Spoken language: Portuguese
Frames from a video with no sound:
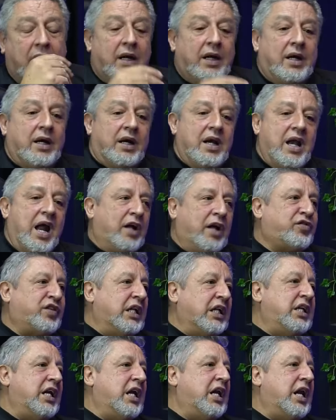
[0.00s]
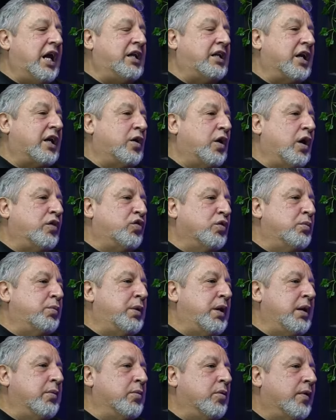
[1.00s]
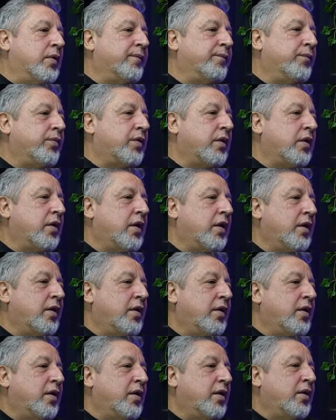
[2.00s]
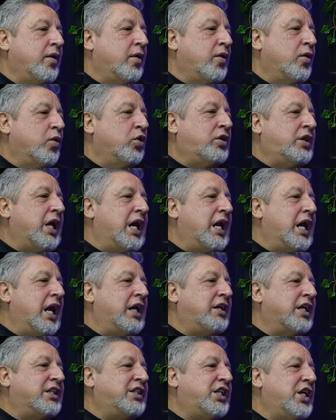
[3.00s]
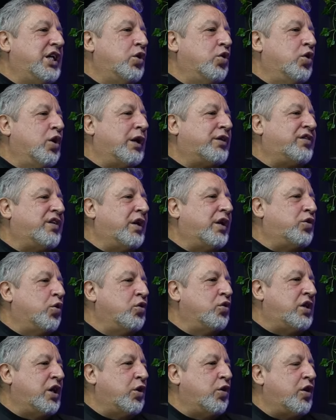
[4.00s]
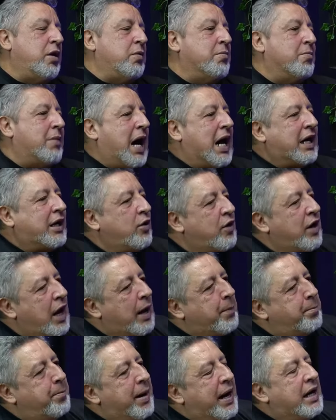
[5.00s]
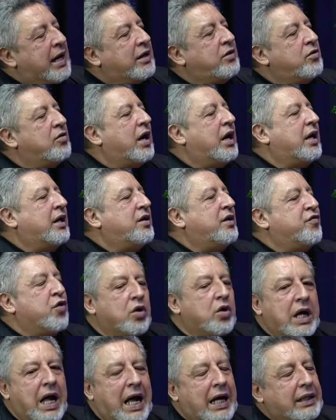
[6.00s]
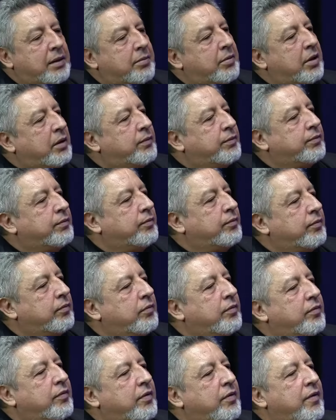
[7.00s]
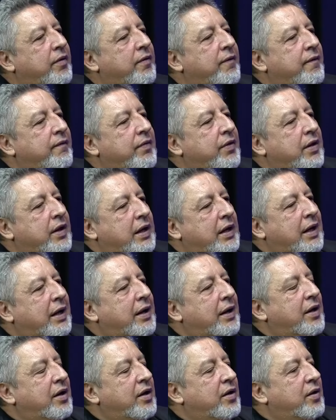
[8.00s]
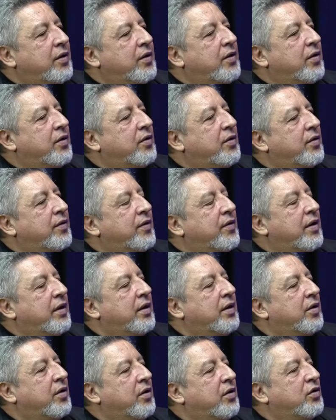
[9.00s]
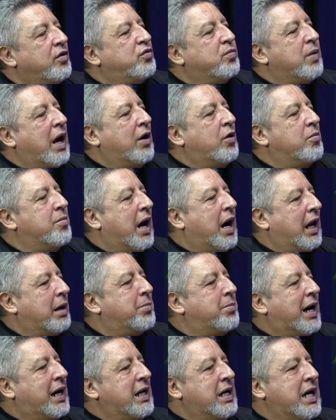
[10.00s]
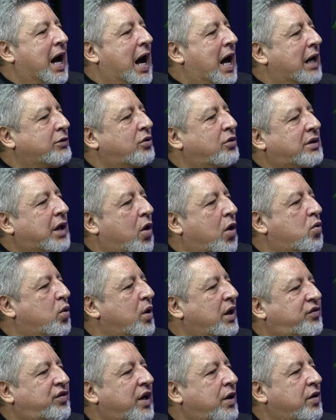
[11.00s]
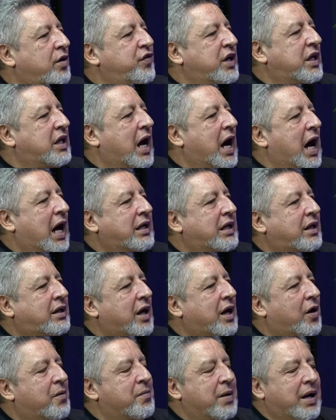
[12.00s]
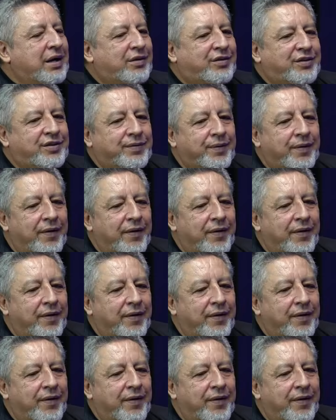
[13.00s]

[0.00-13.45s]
Nessa direita que nós subimos, o tenente atirou e acertou um tiro de magno na perna de uma advogada, mano. Ô, oh, caralho, puta que pariu. O mala baleado e tal, coisa sem novidade e tal, mas...